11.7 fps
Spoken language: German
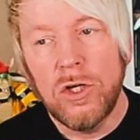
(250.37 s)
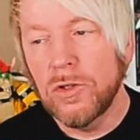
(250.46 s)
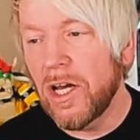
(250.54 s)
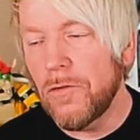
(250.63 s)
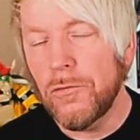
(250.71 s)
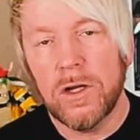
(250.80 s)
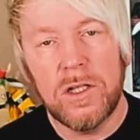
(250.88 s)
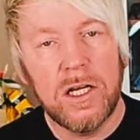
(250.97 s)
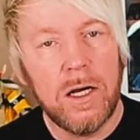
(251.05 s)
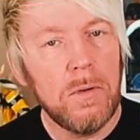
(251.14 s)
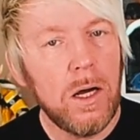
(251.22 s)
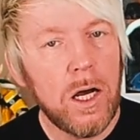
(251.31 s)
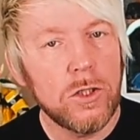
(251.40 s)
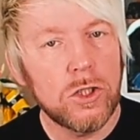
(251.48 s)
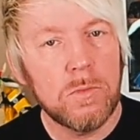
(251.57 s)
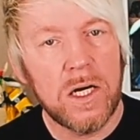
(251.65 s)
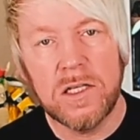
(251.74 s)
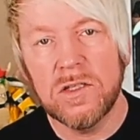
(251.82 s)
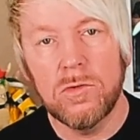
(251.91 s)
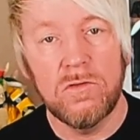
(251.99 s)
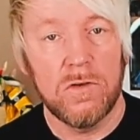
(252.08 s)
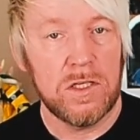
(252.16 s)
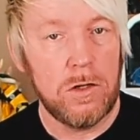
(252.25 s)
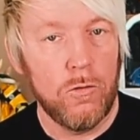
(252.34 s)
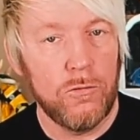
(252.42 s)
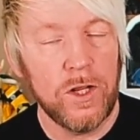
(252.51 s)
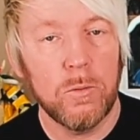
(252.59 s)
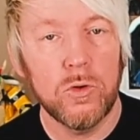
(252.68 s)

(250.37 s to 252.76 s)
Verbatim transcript: die einfach die Kamera anschmeißen und was aufnehmen.